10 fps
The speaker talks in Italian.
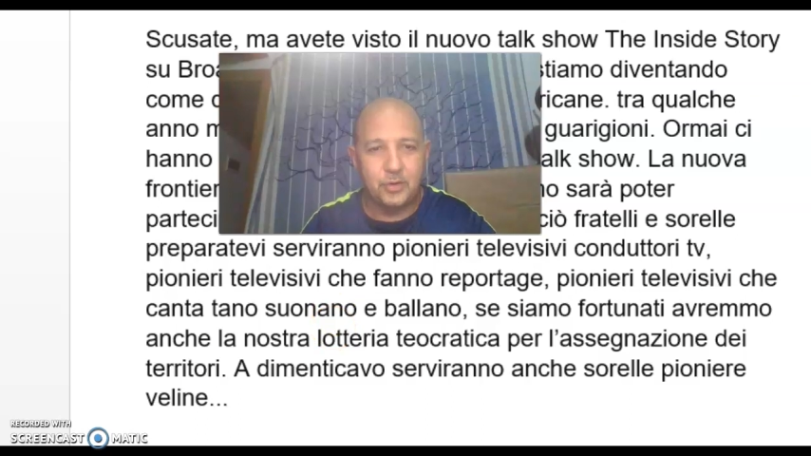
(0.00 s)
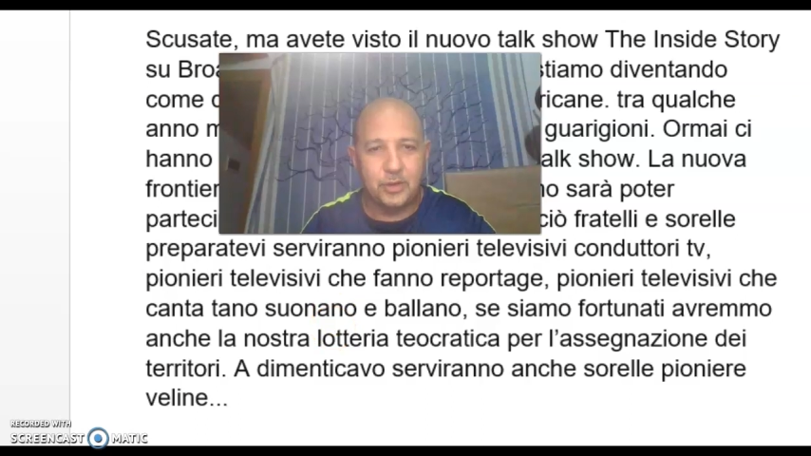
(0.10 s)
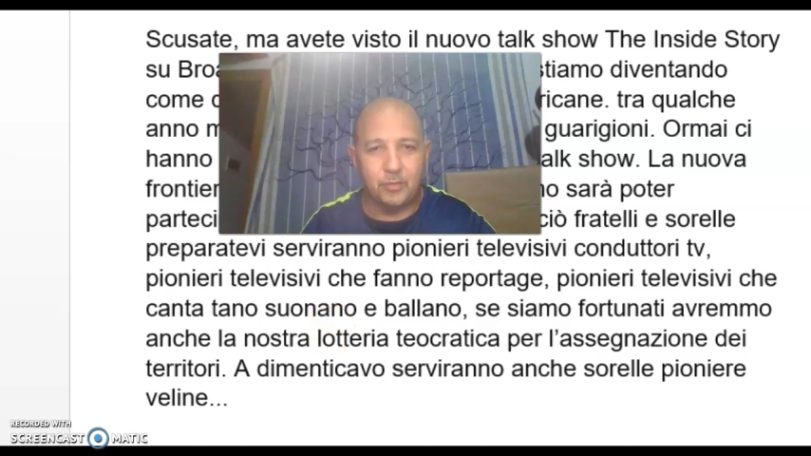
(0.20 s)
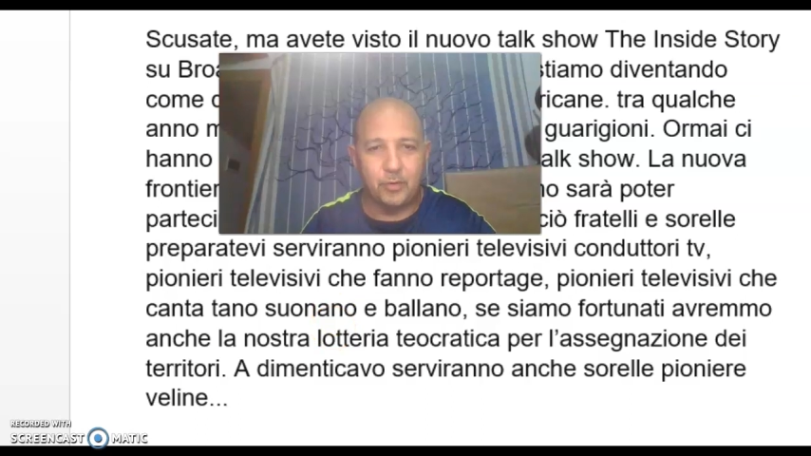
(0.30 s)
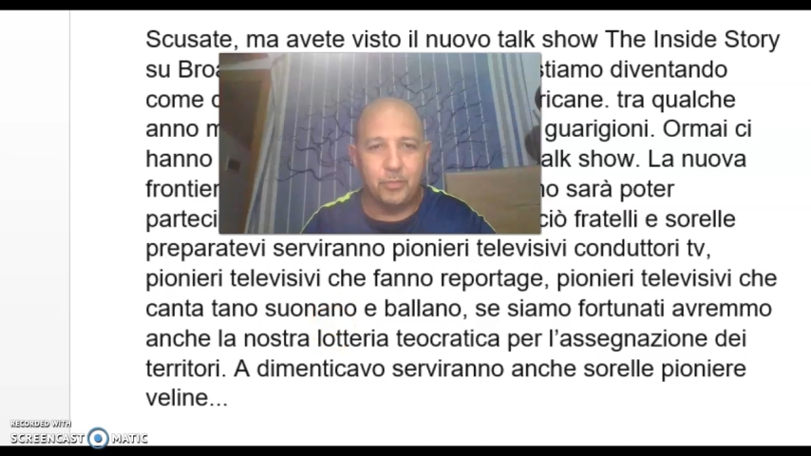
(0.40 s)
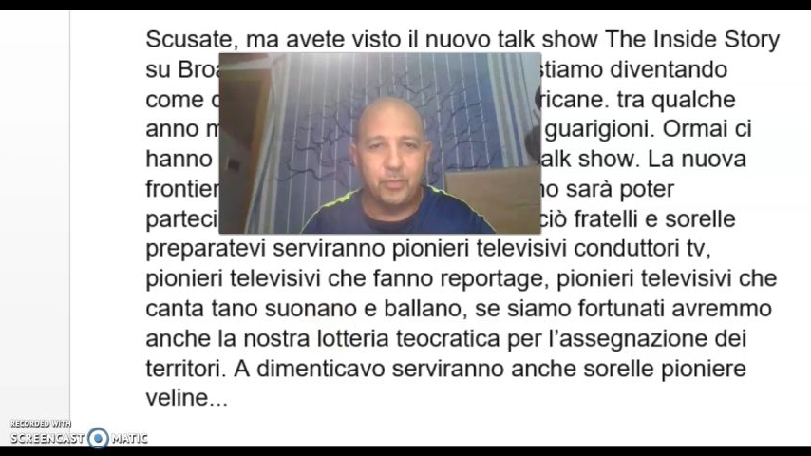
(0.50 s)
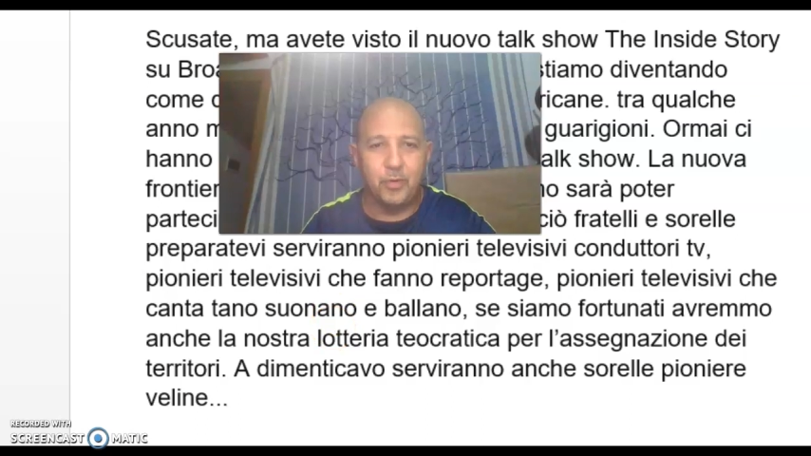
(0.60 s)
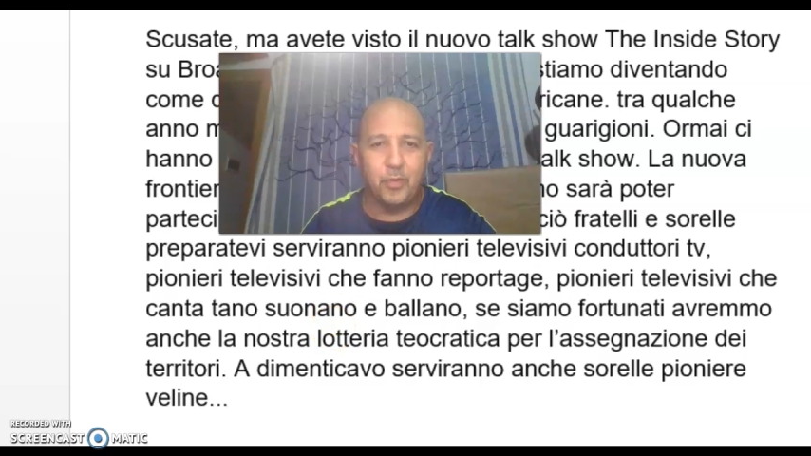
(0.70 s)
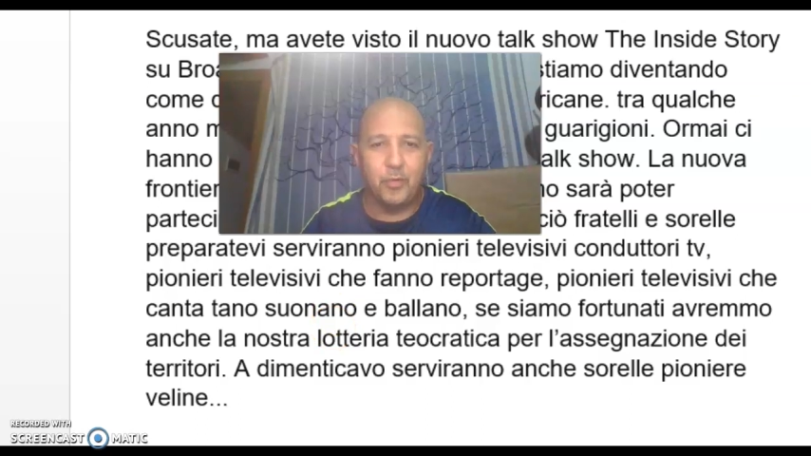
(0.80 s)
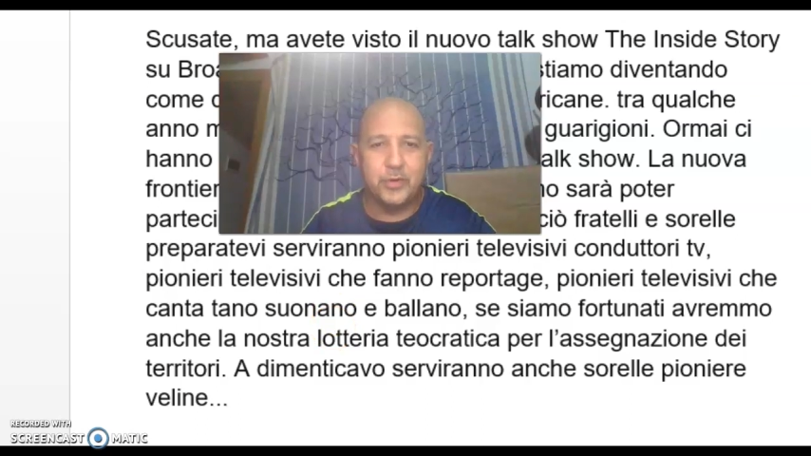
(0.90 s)
vediamo un
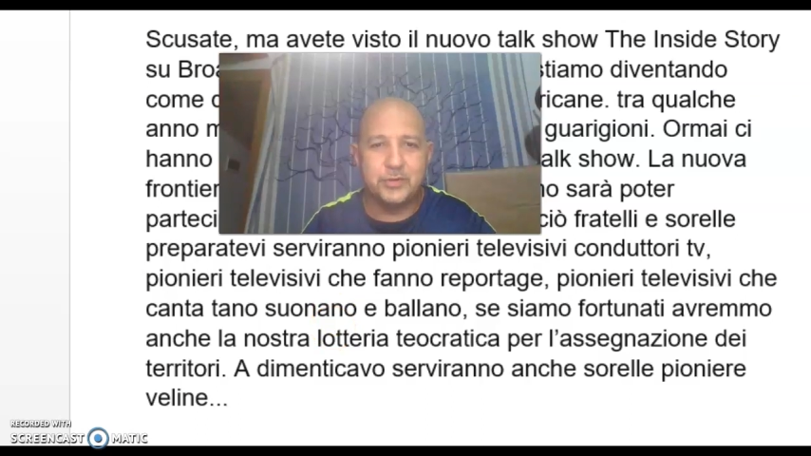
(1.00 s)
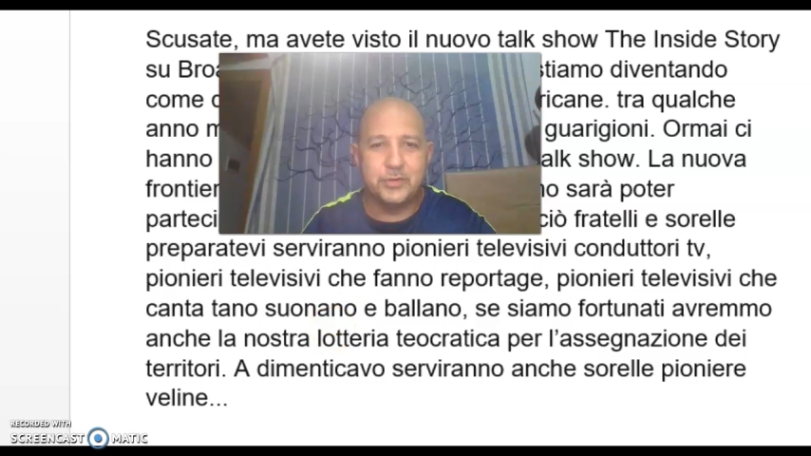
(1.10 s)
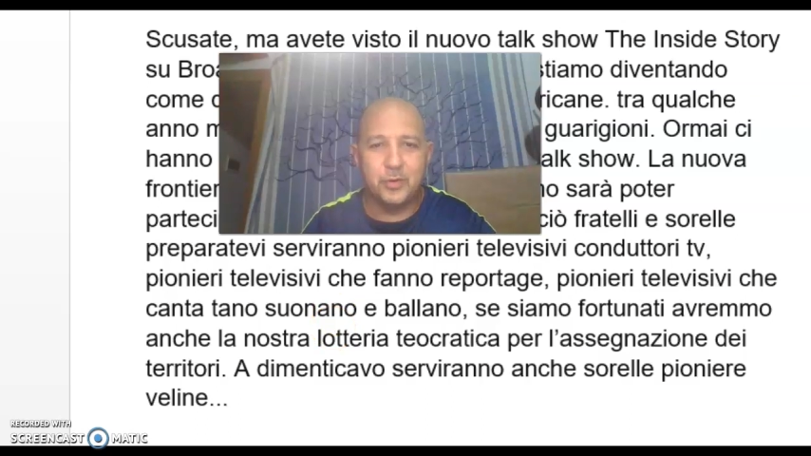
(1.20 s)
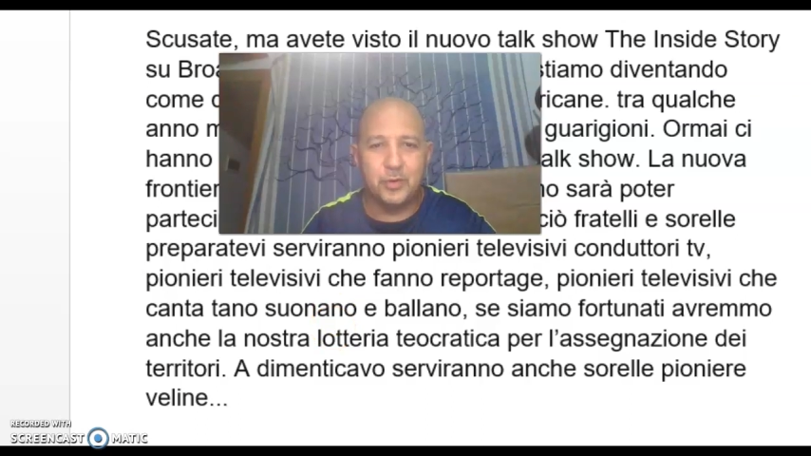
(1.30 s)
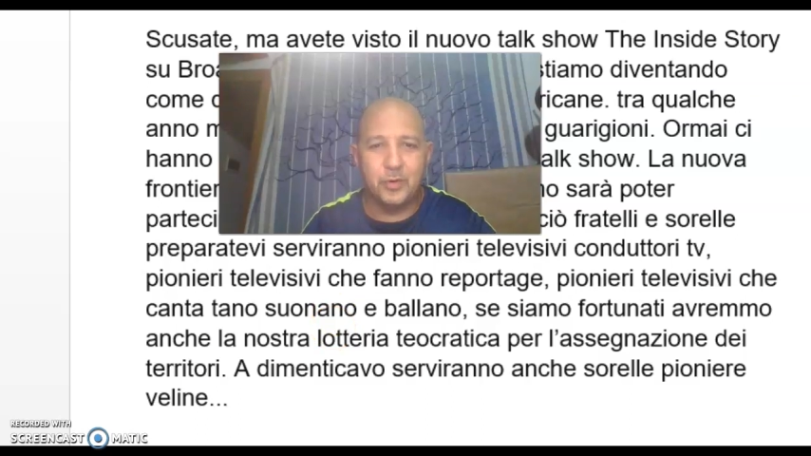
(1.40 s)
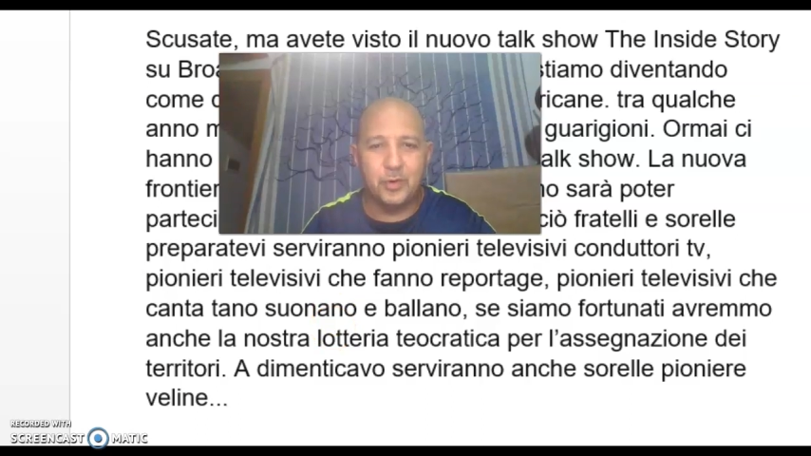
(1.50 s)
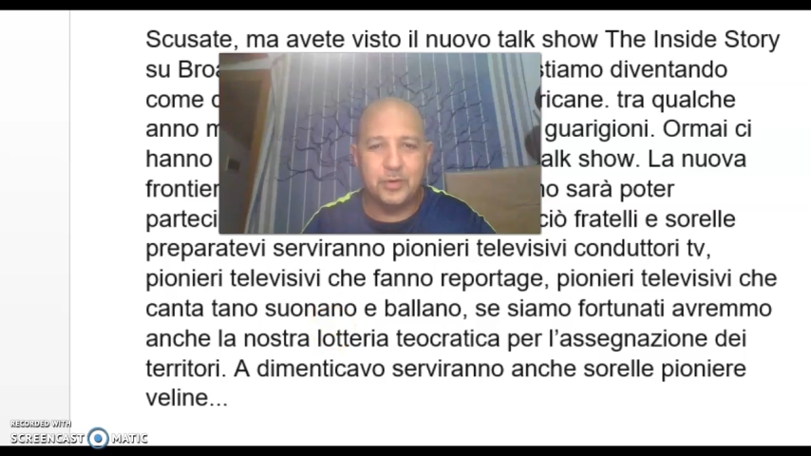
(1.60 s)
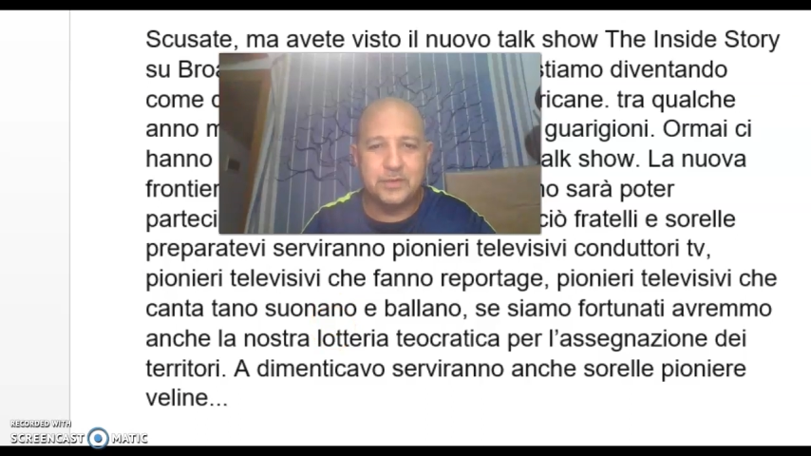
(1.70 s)
po' con questo